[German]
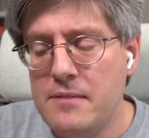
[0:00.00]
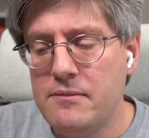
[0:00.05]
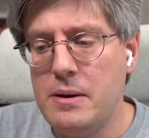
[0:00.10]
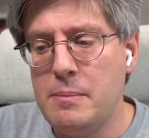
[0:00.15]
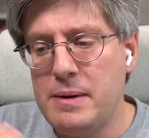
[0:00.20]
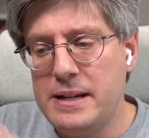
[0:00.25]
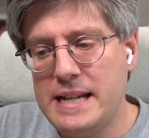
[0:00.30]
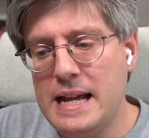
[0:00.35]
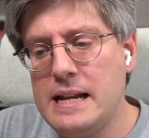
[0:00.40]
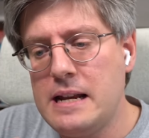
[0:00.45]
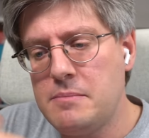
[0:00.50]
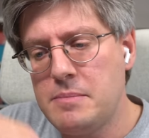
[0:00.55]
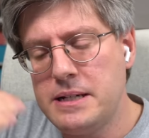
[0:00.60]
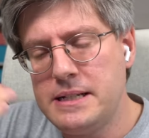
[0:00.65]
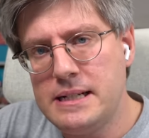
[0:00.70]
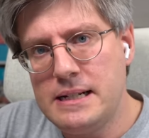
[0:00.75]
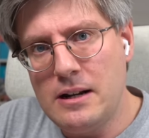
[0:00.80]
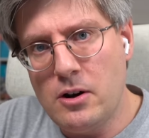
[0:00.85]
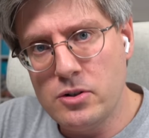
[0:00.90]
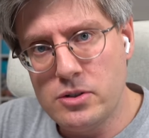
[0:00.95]
Wenn man dann aber
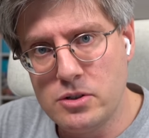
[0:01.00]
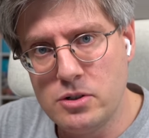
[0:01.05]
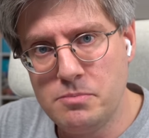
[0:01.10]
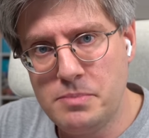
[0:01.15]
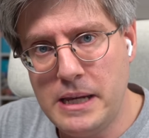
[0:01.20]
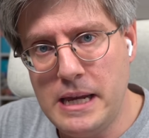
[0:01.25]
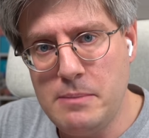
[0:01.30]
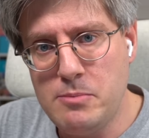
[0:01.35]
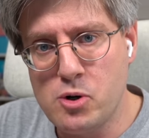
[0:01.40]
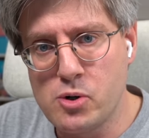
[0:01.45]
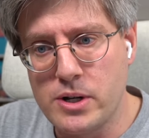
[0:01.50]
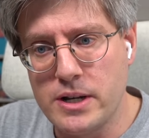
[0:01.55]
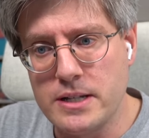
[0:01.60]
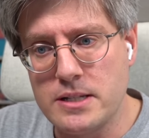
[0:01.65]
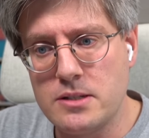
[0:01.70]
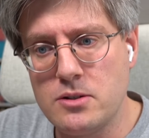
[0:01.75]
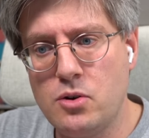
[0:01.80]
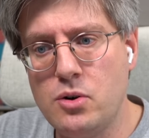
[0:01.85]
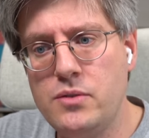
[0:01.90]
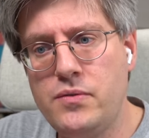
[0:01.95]
in einer lauten Umgebung
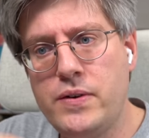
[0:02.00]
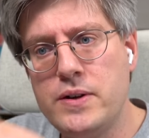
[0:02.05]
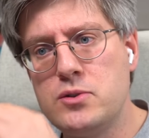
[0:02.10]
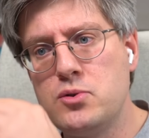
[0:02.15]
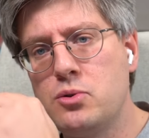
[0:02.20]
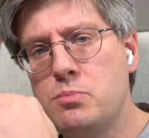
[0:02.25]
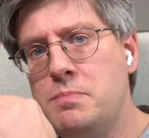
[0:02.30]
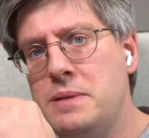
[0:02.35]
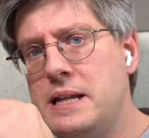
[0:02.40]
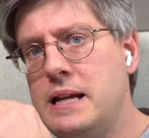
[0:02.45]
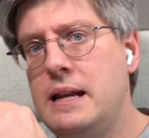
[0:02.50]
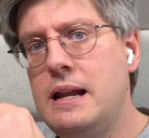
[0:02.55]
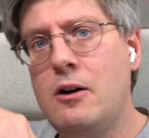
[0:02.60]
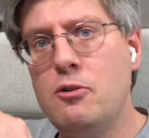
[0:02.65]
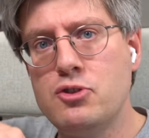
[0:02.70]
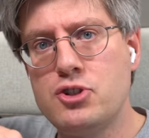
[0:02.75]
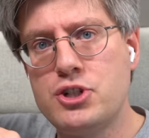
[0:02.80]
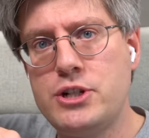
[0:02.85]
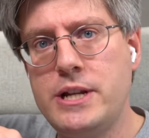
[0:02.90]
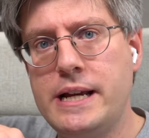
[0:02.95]
ist und versucht mit der
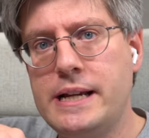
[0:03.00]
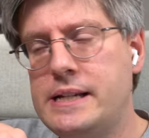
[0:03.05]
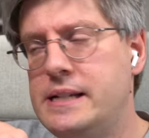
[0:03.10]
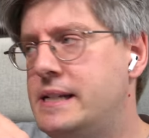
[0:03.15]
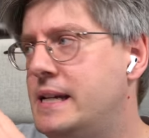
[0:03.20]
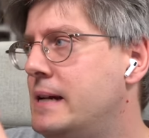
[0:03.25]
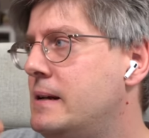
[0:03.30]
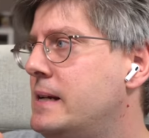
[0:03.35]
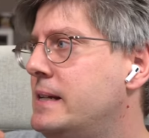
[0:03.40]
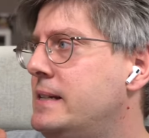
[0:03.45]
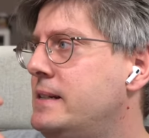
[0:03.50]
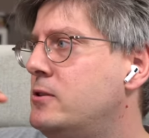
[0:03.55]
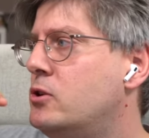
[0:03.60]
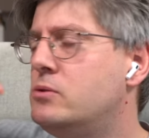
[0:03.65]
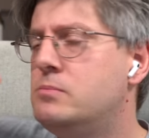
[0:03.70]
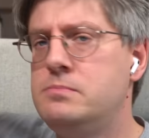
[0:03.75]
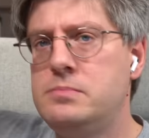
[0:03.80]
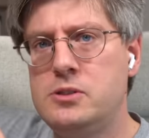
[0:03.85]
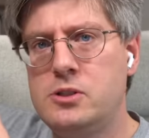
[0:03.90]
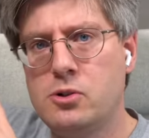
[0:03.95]
Lautstärke gegen die
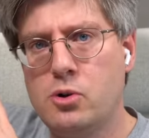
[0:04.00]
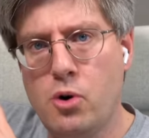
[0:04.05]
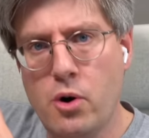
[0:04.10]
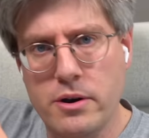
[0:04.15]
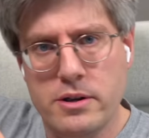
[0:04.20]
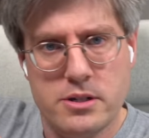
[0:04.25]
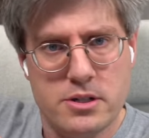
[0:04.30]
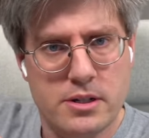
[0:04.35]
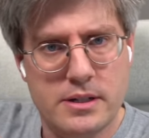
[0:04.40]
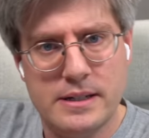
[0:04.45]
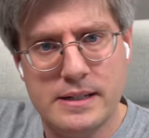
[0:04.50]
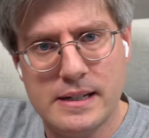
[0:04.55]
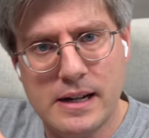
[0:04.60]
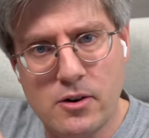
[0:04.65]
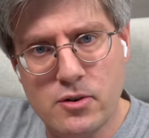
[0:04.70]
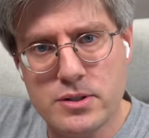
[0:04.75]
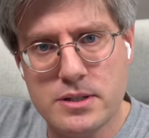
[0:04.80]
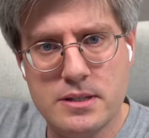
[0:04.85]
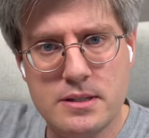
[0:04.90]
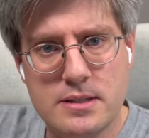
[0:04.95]
Geräusche, die
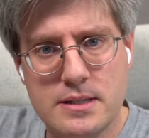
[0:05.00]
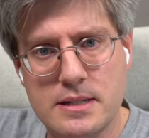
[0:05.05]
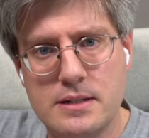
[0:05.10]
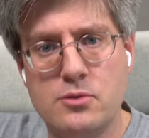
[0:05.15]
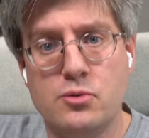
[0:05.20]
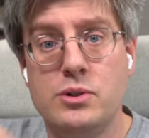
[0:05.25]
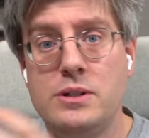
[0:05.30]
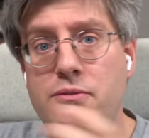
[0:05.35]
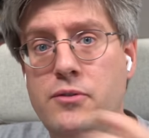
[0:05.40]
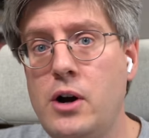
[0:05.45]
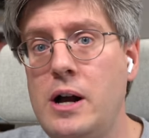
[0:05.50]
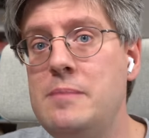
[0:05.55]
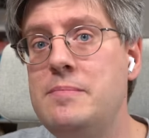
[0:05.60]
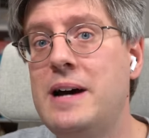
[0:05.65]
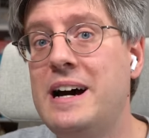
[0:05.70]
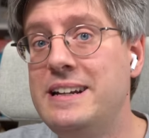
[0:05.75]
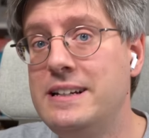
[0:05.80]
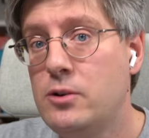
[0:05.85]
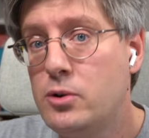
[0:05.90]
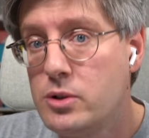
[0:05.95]
draußen sind und die vor allem
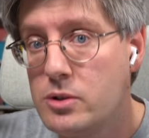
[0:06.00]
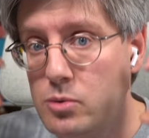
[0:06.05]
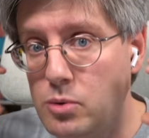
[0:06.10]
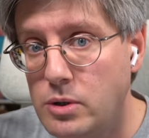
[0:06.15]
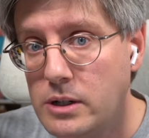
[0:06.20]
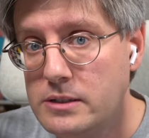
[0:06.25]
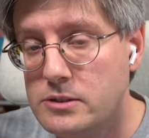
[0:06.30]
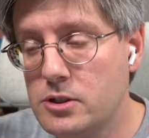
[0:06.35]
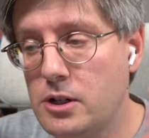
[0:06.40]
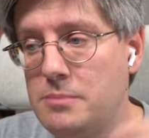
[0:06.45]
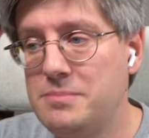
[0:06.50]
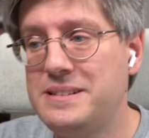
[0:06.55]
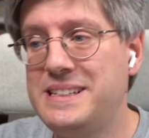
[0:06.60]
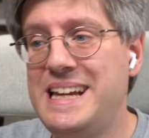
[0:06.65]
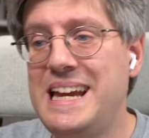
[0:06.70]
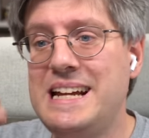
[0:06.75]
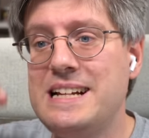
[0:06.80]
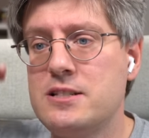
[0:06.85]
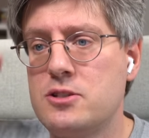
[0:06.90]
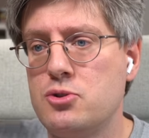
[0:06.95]
an eure Ohren kommen,
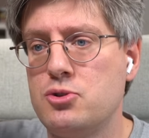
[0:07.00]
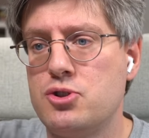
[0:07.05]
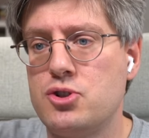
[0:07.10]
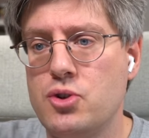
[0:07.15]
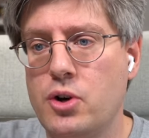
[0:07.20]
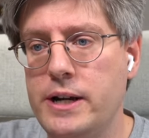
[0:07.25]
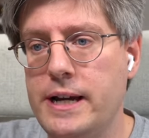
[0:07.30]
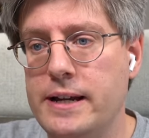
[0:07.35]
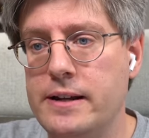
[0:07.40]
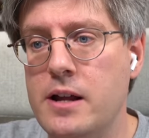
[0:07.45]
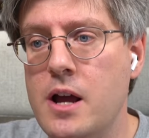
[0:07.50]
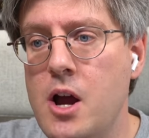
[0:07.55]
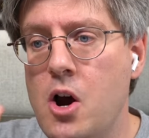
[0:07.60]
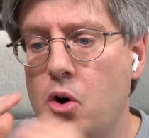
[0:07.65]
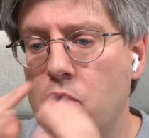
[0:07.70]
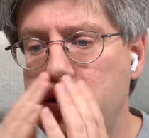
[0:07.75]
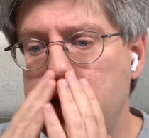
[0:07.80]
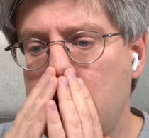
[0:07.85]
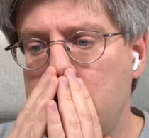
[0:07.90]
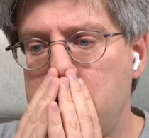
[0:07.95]
gegenzusteuern
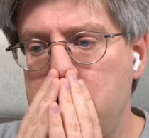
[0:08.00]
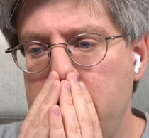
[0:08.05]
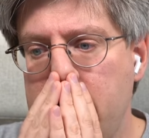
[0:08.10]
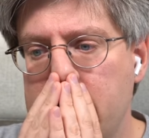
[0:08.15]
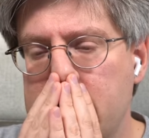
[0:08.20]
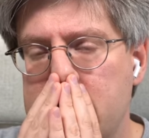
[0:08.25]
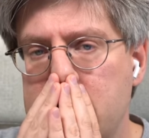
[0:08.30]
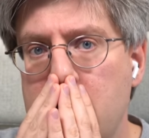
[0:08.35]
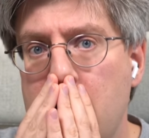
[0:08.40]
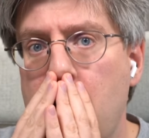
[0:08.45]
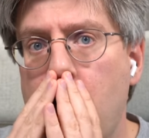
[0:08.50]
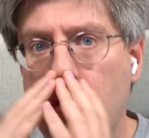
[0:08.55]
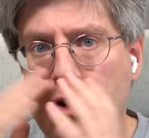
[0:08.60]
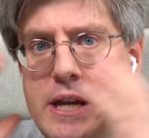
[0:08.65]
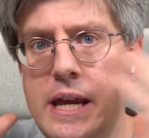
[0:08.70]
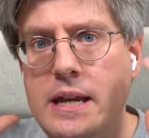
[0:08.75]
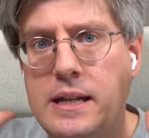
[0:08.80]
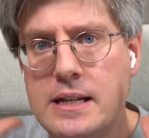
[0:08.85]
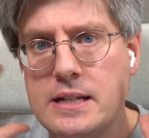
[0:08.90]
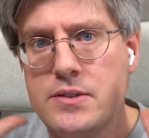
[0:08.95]
und dann merkt,
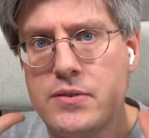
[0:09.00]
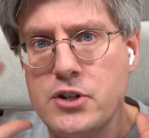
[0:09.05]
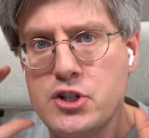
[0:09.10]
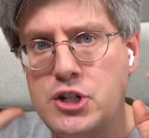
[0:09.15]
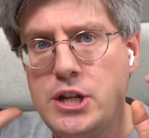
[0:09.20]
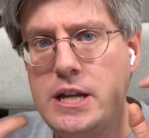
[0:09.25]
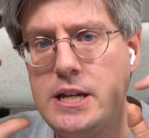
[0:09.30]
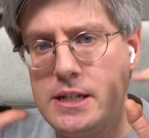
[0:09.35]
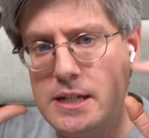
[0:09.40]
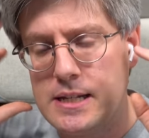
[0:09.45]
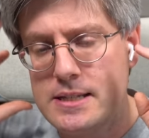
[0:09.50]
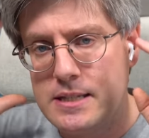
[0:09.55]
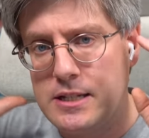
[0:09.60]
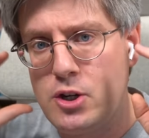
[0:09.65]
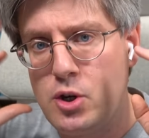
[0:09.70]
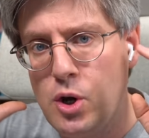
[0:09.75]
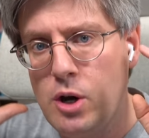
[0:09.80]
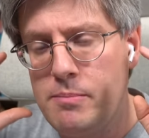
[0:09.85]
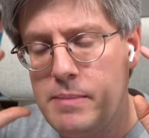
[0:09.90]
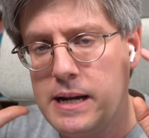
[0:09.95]
okay, das verstehe ich jetzt,
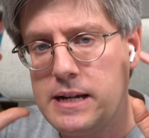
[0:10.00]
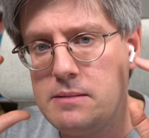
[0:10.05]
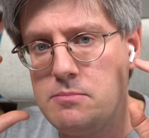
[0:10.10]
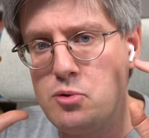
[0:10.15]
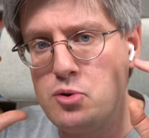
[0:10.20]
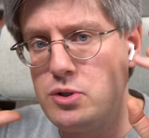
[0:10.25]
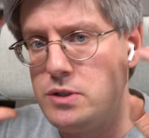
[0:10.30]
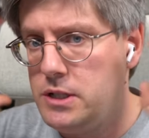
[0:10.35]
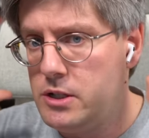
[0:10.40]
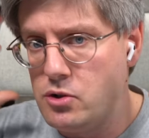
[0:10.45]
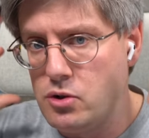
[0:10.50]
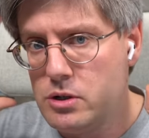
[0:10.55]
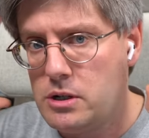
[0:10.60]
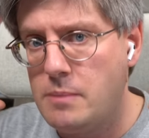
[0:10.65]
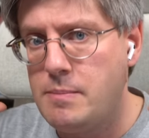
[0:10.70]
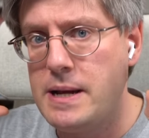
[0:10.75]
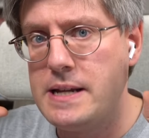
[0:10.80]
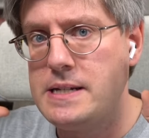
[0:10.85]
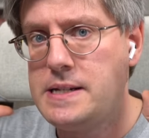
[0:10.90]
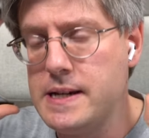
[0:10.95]
ich höre meine Musik
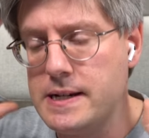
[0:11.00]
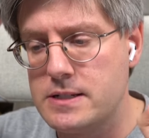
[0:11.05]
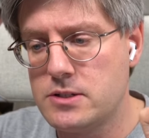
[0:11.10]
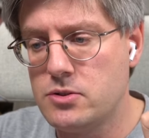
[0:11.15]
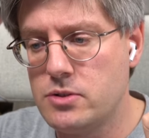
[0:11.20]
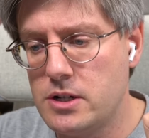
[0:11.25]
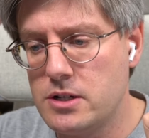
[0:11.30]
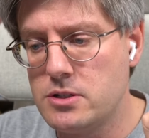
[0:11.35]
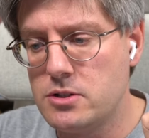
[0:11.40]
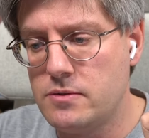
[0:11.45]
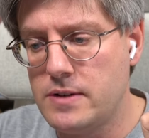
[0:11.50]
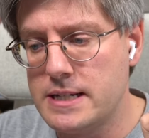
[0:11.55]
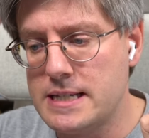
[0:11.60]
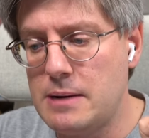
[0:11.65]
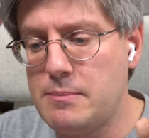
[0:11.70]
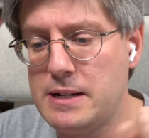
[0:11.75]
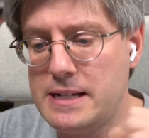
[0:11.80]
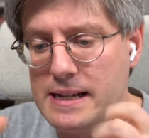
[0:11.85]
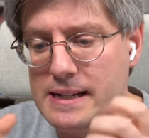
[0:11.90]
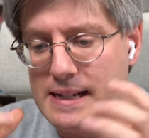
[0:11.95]
oder meinen Text oder sowas,
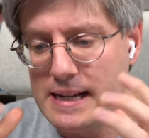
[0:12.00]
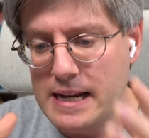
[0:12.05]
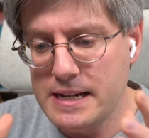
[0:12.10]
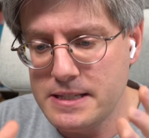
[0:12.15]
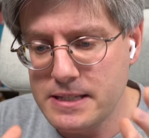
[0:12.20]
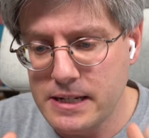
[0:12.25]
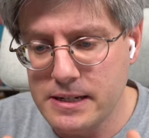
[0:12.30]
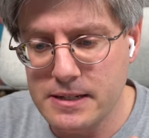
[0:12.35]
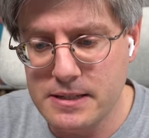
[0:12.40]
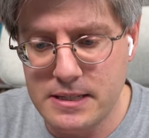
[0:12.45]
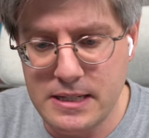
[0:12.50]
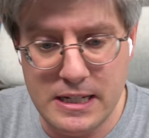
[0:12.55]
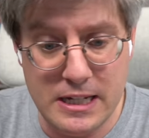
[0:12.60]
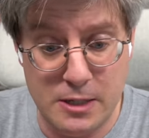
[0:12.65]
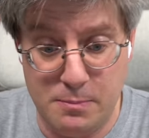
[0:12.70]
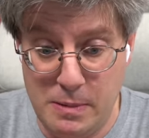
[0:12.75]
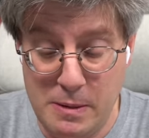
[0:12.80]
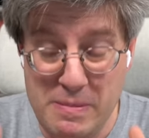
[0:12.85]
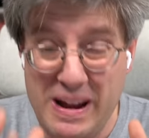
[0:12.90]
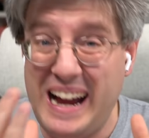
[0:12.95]
aber dann gleichzeitig sieht,
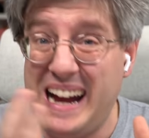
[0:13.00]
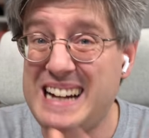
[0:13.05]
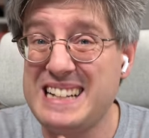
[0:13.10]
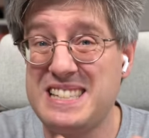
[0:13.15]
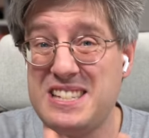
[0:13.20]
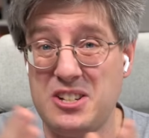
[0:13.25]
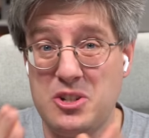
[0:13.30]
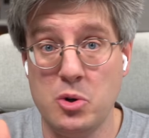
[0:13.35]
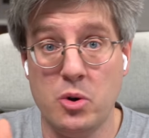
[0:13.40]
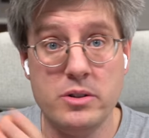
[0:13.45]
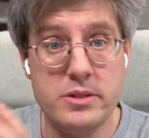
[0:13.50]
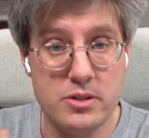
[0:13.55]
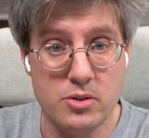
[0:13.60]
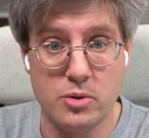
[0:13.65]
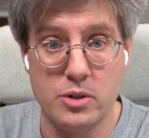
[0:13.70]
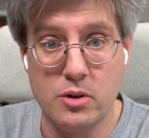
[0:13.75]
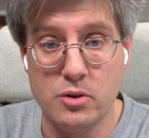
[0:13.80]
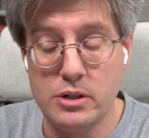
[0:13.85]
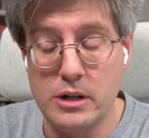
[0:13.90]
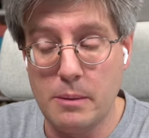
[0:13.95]
ich ich bin bei 80, 90
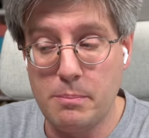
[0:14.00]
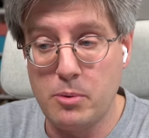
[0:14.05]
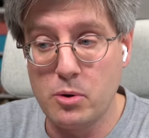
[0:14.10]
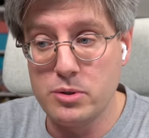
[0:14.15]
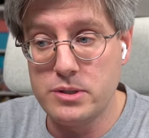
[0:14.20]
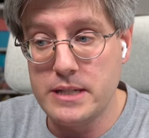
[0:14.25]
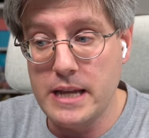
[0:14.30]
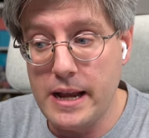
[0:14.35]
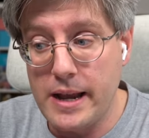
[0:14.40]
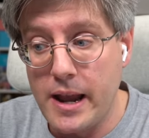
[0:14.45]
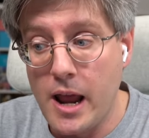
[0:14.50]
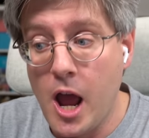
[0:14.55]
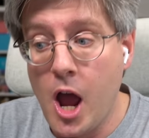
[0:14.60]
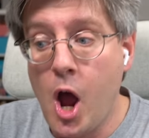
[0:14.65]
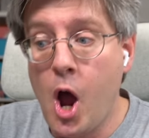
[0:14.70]
oder 100 Prozent.